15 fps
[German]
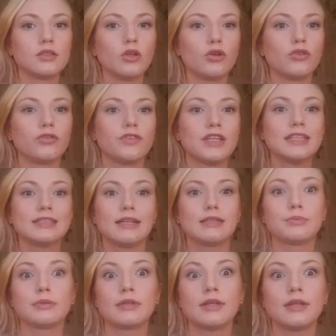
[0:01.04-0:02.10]
So, wie das
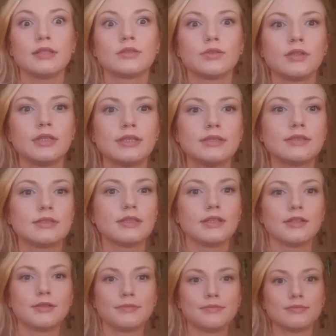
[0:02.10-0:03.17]
als Beginner so ist,
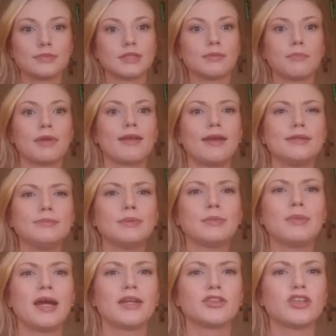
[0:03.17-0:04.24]
ähm, sind mir gleich mal
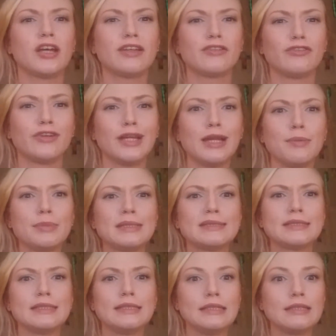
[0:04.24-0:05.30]
ein paar entscheidende Fehler
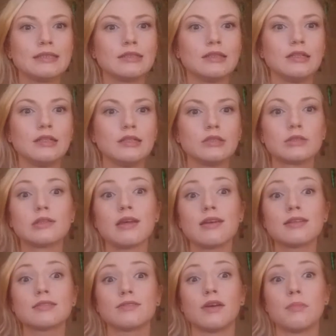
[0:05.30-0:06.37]
passiert.
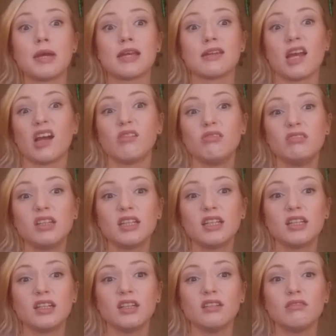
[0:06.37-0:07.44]
Zuerst war mein Akku
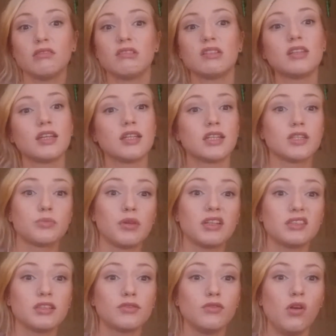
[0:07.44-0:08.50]
leer und dann der
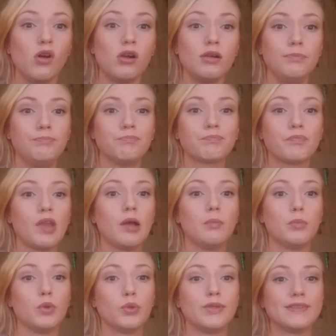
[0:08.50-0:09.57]
Speicher voll.
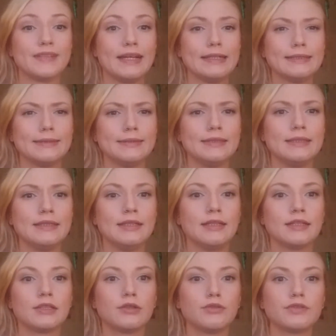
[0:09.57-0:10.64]
Blöde Sache.
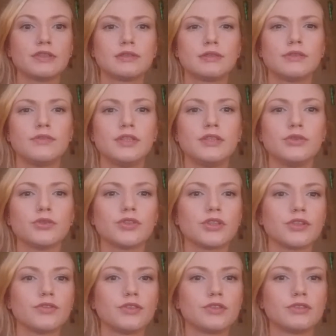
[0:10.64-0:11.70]
Ich hoffe, dass ich die Videos
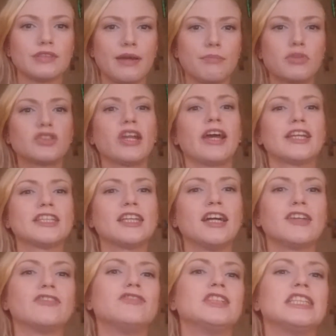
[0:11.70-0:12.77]
irgendwie zusammenschneiden
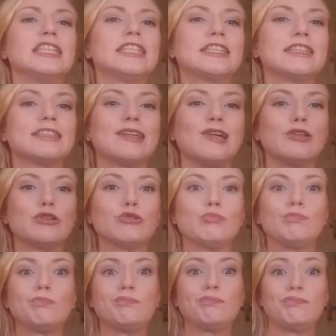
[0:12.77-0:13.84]
kann. Wenn nicht, sind es halt
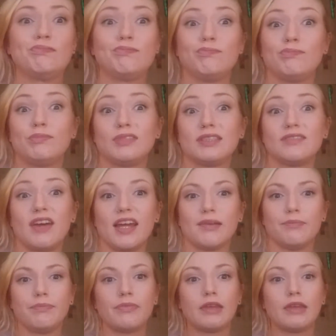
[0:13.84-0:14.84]
zwei.